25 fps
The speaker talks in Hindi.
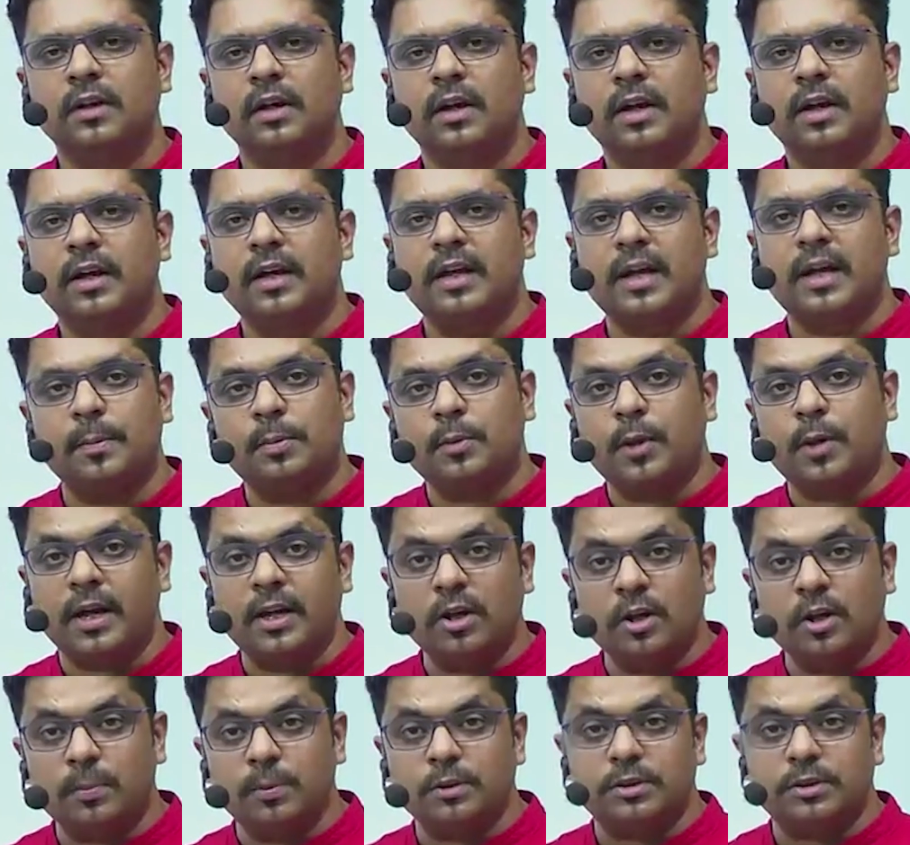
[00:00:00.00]
ठीक है अब कई
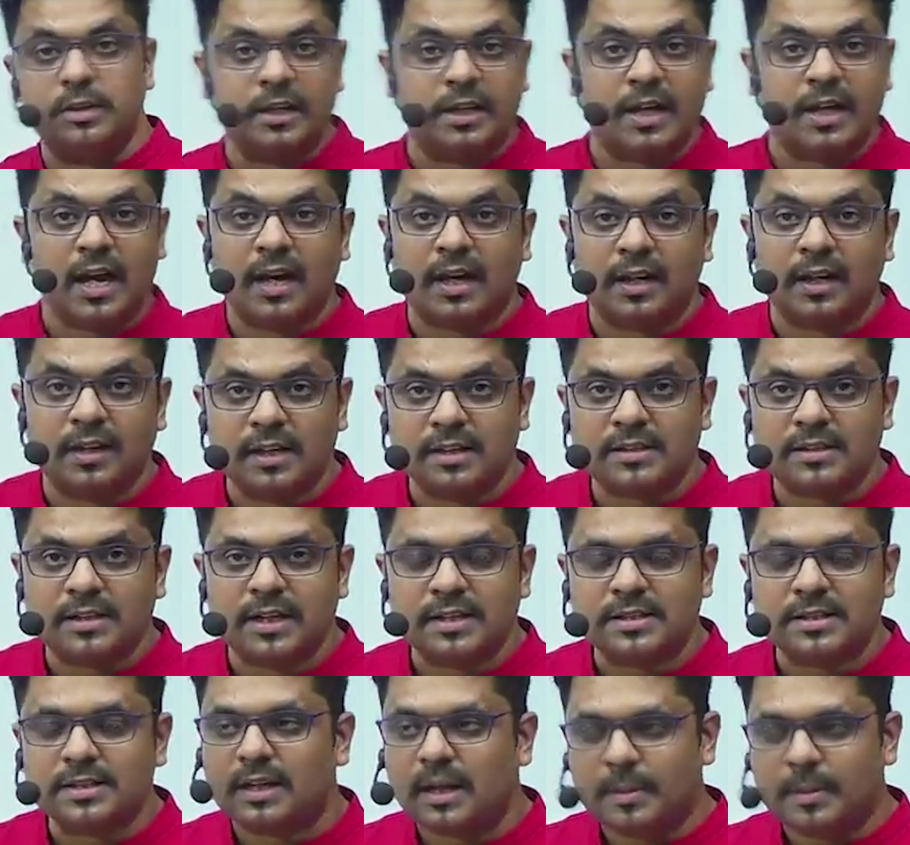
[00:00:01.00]
लोग पूछ रहे हैं क्या करना चाहिए
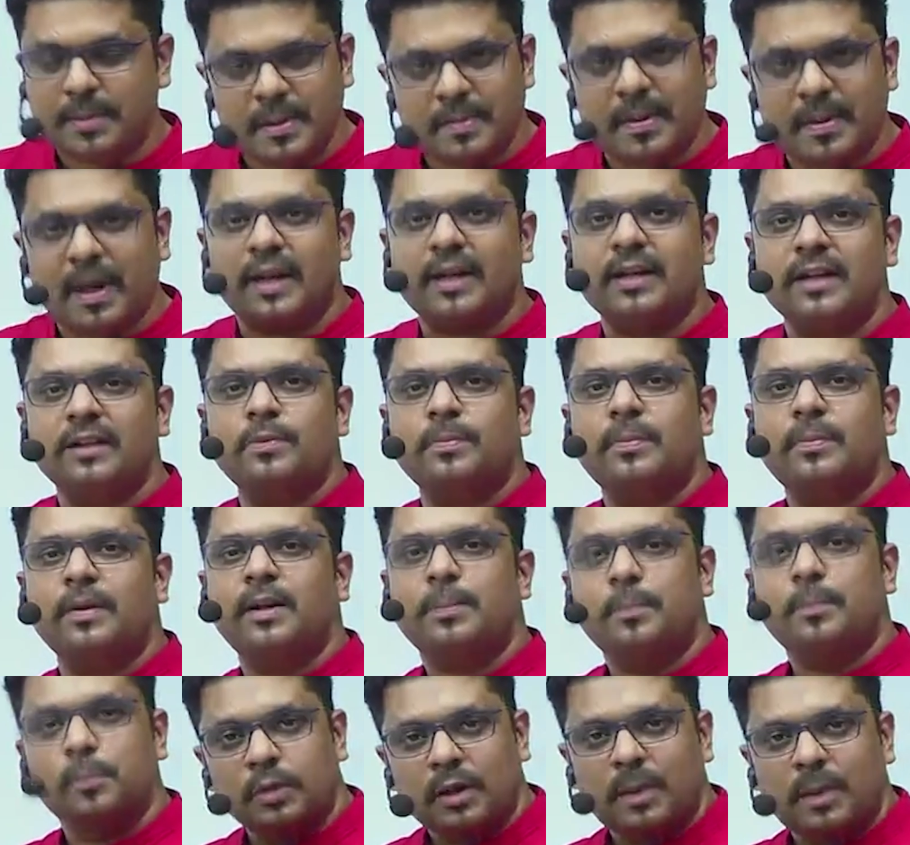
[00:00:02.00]
सर अभी बाकी तो पढ़ना
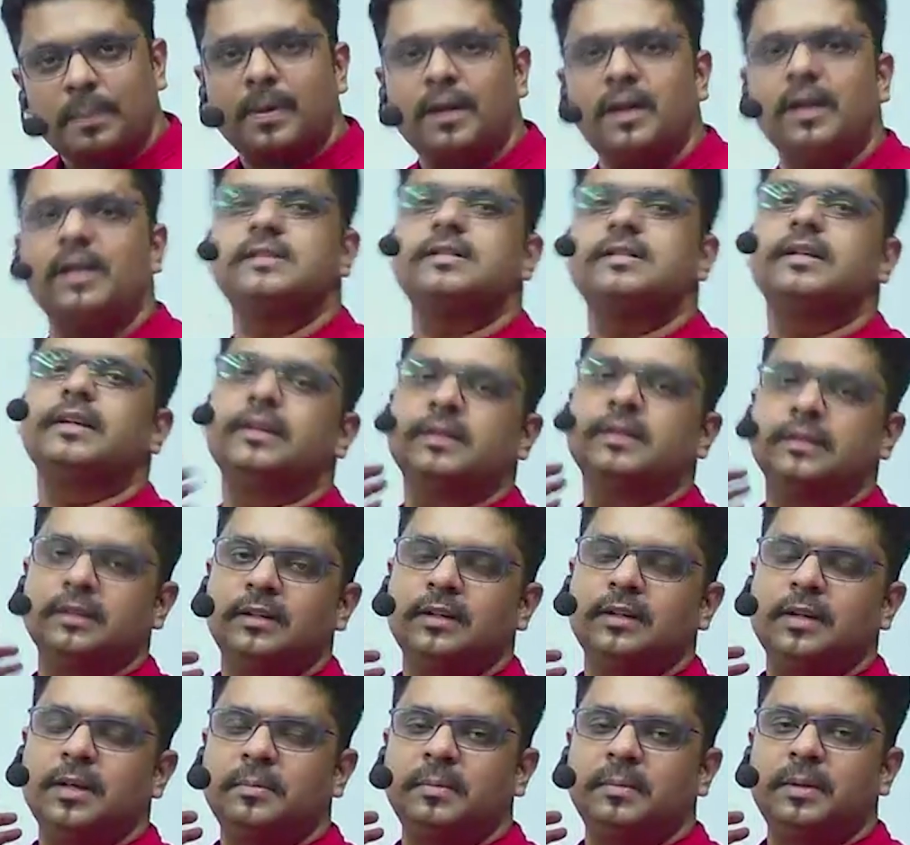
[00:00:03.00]
पूरा पढ़ना चाहिए
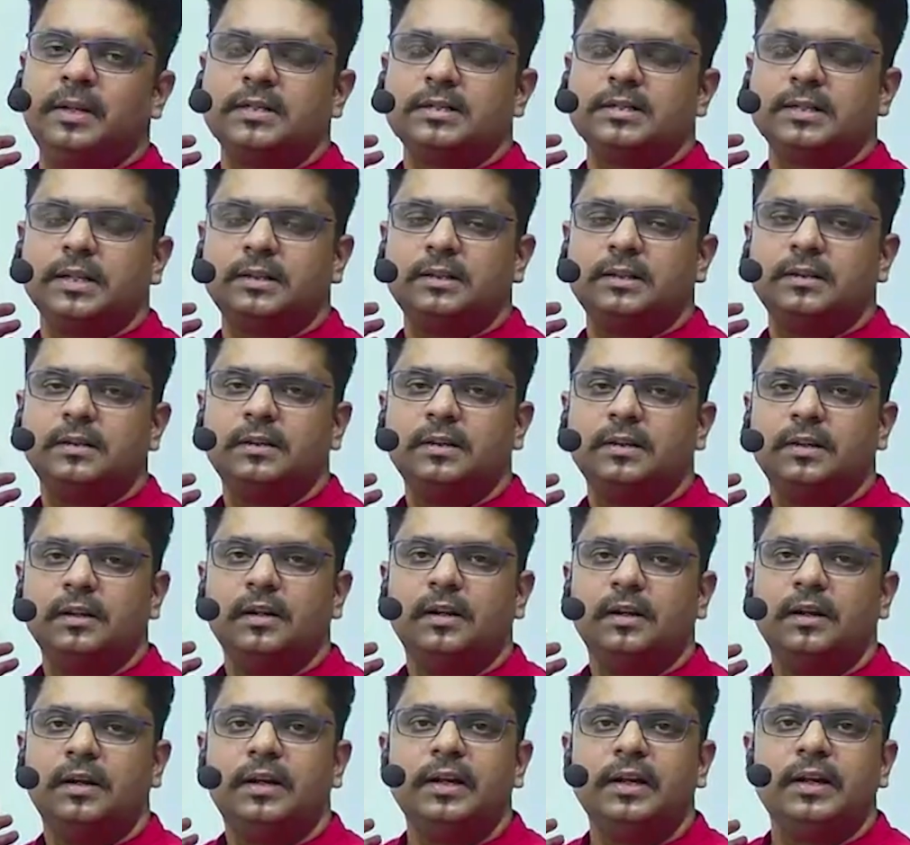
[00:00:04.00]
मेरे साथ
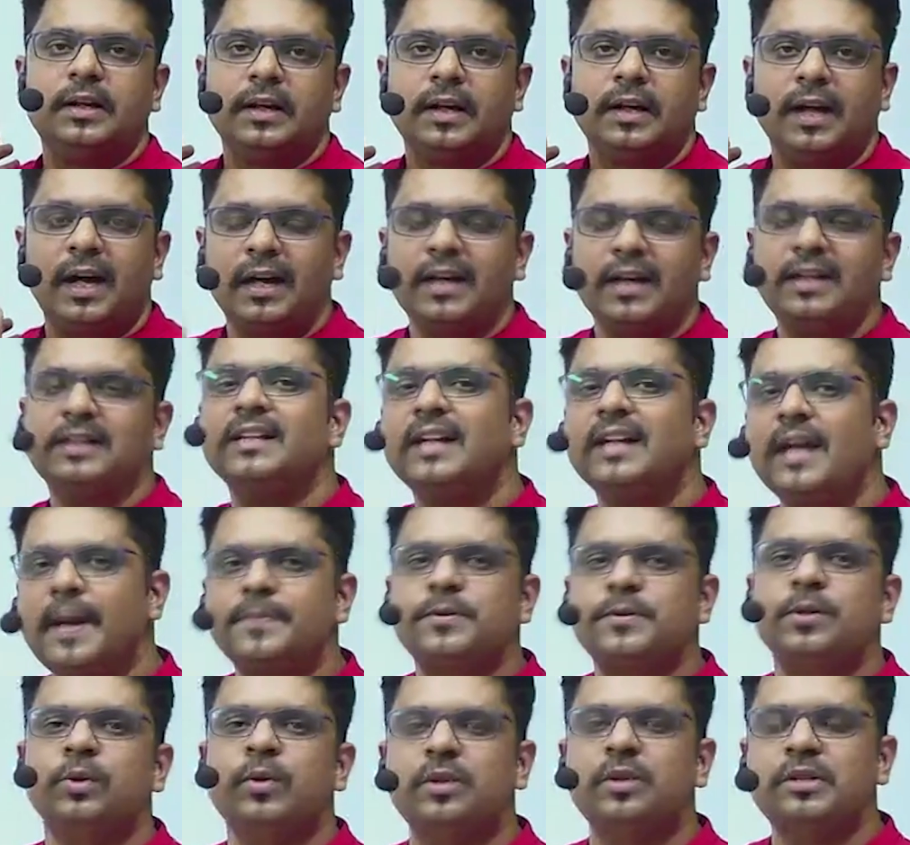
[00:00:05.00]
ठीक है अगर इतना
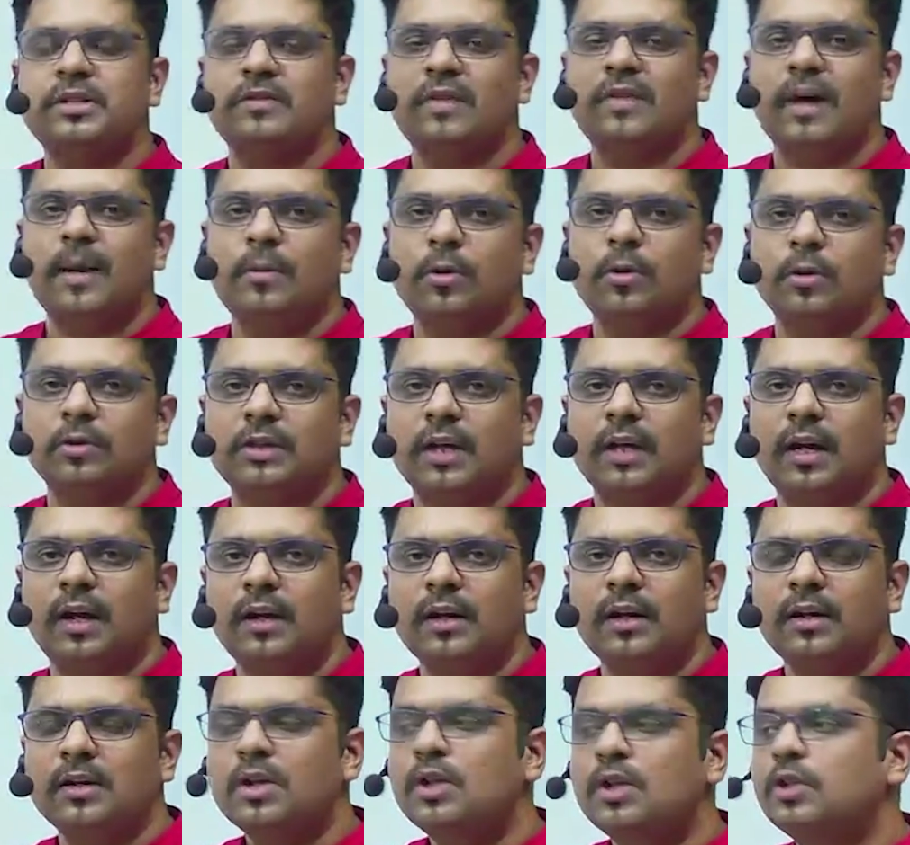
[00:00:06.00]
एब्सोल्यूट जवाब होता
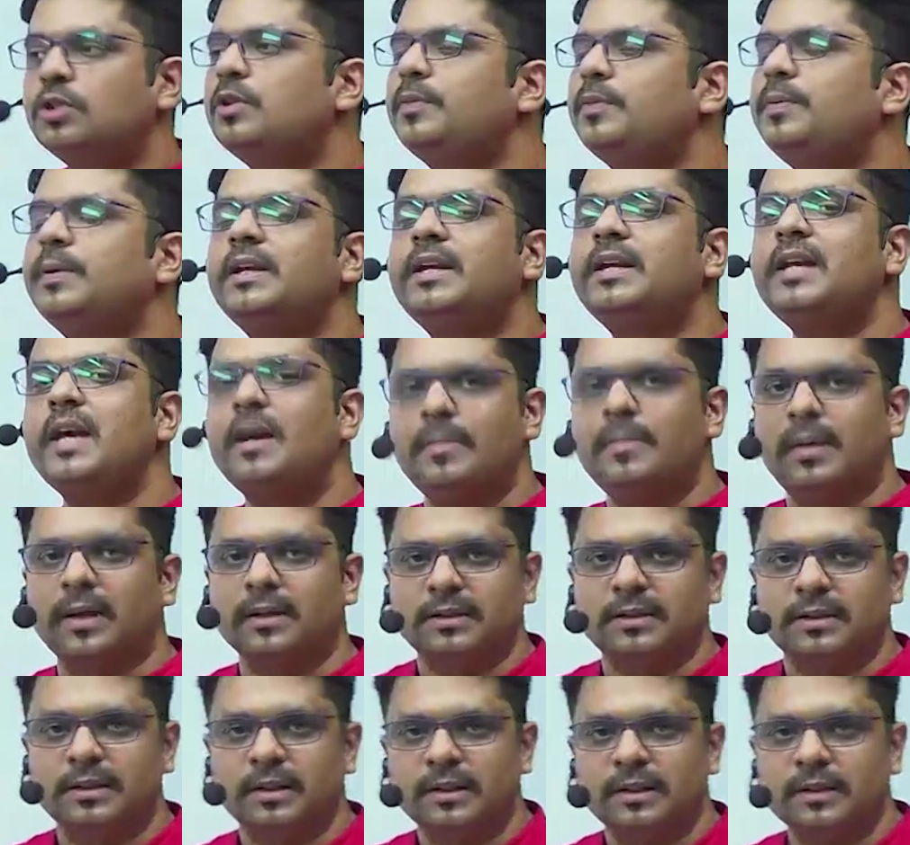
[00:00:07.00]
तो फिर क्या बात
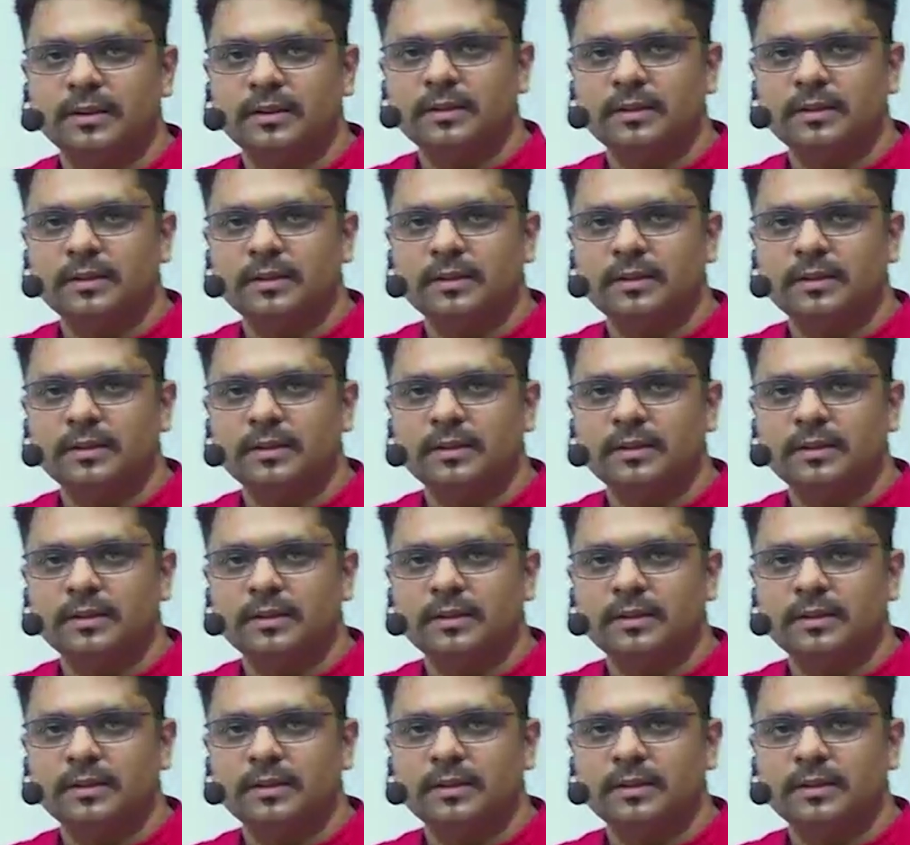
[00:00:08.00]
थी